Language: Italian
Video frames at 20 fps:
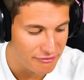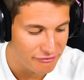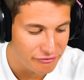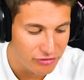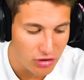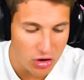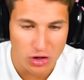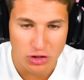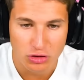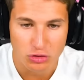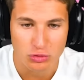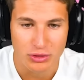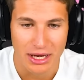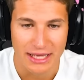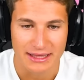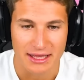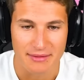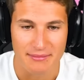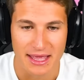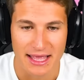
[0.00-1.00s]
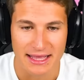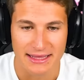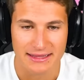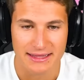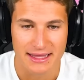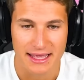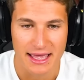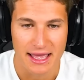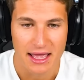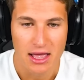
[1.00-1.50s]

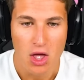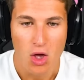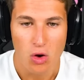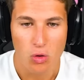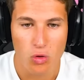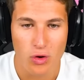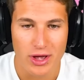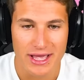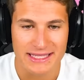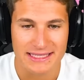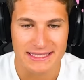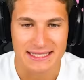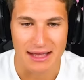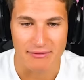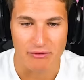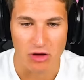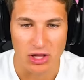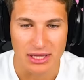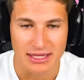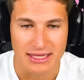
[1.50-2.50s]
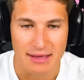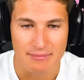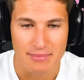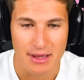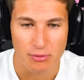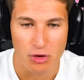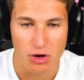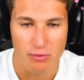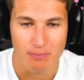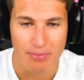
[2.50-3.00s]
Fortunatamente questa volta
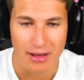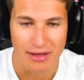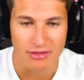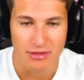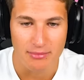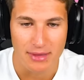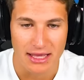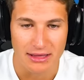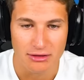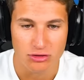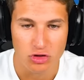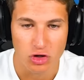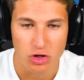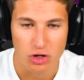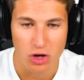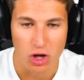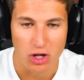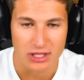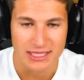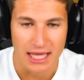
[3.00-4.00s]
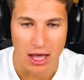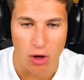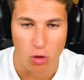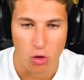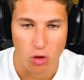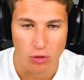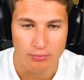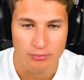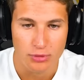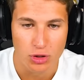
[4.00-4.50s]
abbiamo il pavimento rosa.
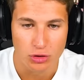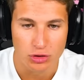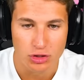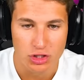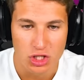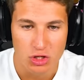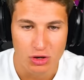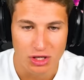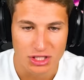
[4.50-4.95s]
Oh mio Dio,